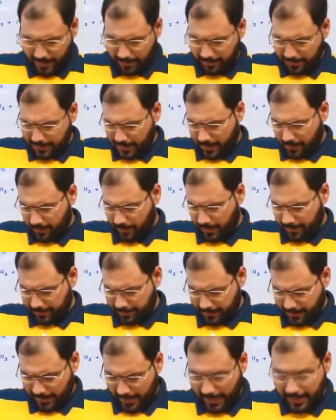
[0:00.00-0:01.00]
सामने
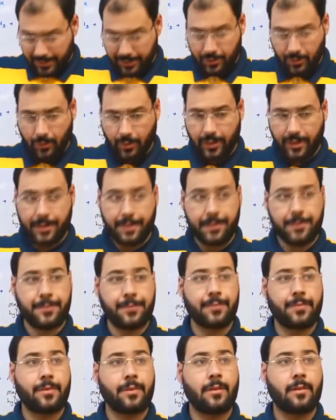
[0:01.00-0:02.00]
स्लाइड शो हो रहा है
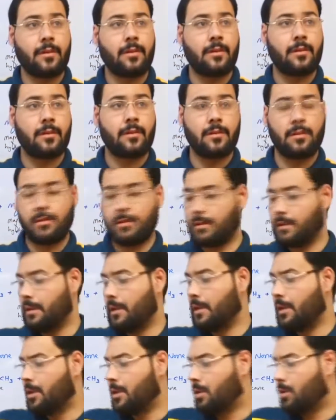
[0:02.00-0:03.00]

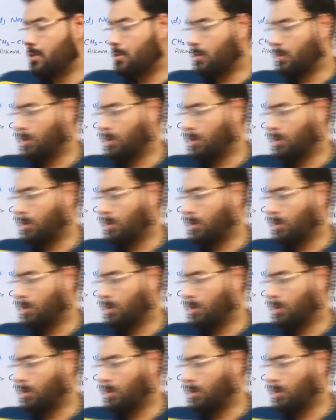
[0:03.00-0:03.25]
तो